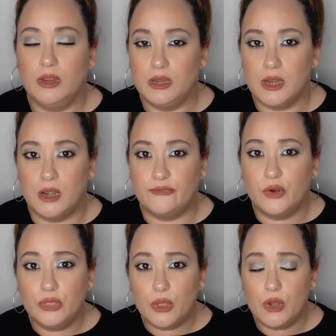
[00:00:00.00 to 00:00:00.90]
y el
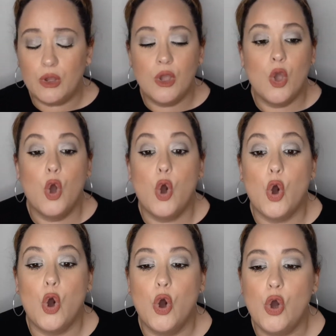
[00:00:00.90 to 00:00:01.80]
fondo,
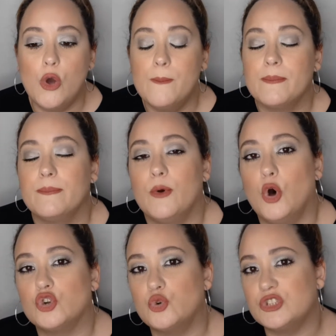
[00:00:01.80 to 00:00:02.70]
o
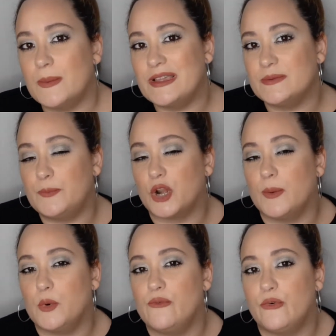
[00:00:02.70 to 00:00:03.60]
os gusta más ver, por
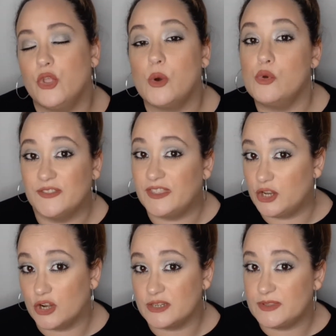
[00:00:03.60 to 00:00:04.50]
ejemplo, un fondo como los
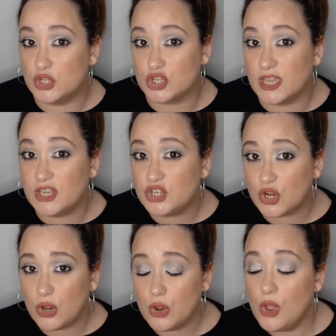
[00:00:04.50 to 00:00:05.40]
anteriores vídeos que he
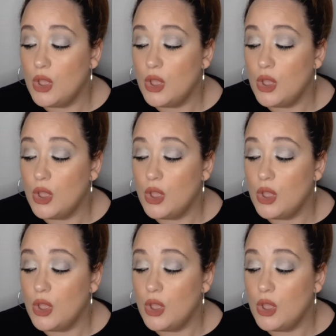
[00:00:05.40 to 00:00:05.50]
hecho,